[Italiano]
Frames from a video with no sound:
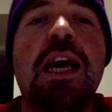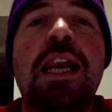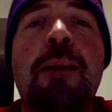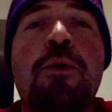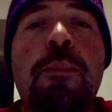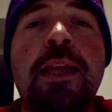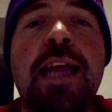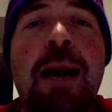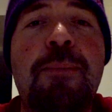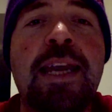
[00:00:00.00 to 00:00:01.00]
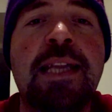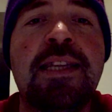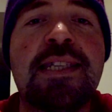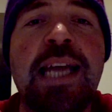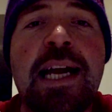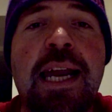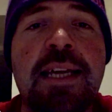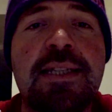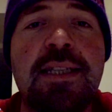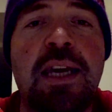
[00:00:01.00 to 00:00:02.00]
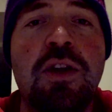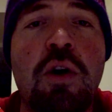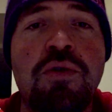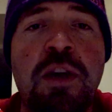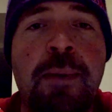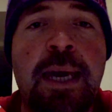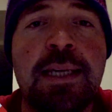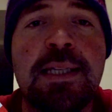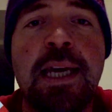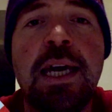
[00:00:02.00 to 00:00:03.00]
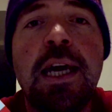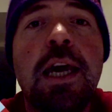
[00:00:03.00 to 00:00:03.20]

la proprietà perché ti stacca l'assegno ogni mese.